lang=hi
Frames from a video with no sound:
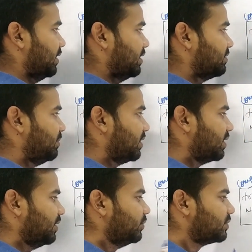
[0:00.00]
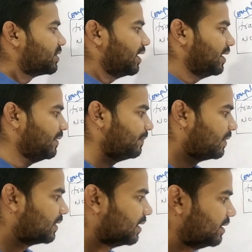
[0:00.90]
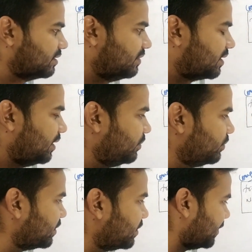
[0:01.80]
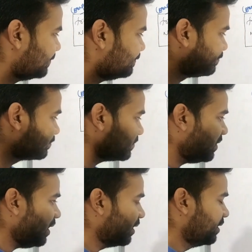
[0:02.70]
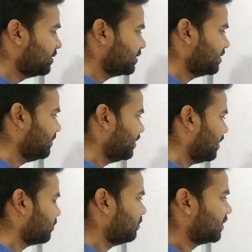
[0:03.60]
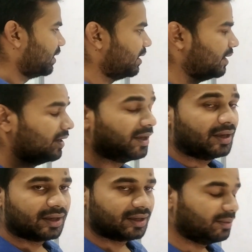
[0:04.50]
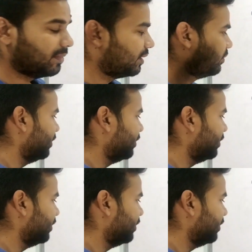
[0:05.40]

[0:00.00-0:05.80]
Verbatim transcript: इस बिट का यूज क्या है इस बिट का यूज ये है कि जैसे मैंने आपको बताया कि मान लो